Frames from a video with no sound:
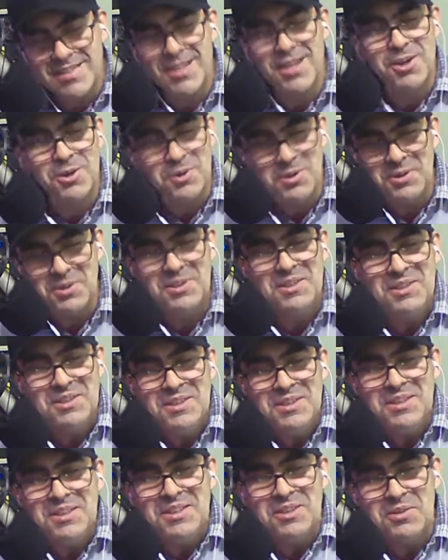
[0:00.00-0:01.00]
eu,
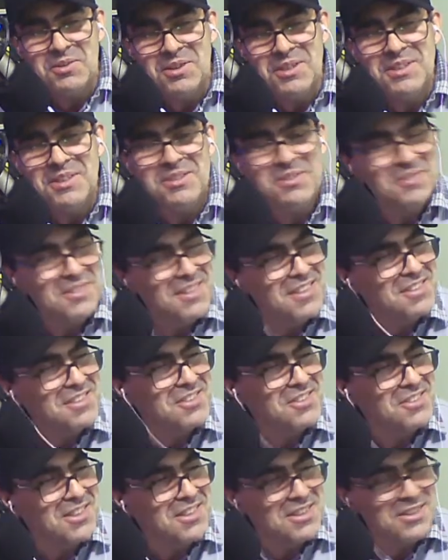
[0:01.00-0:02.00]
quando vi eles
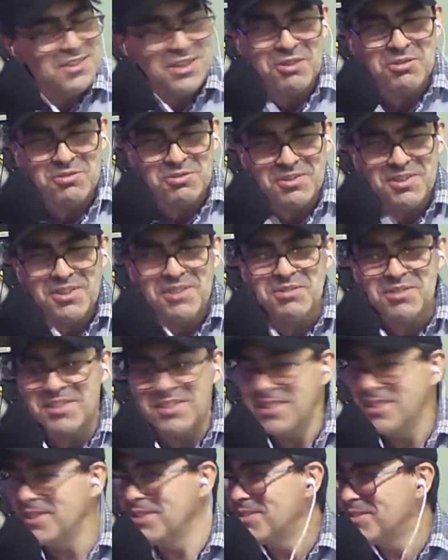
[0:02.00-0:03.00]
tocando ao vivo
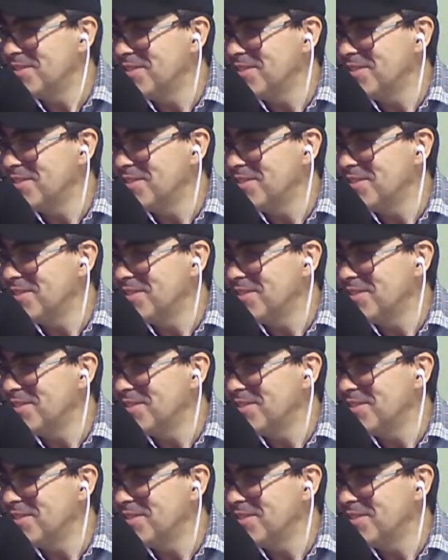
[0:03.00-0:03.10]
ali, e o, e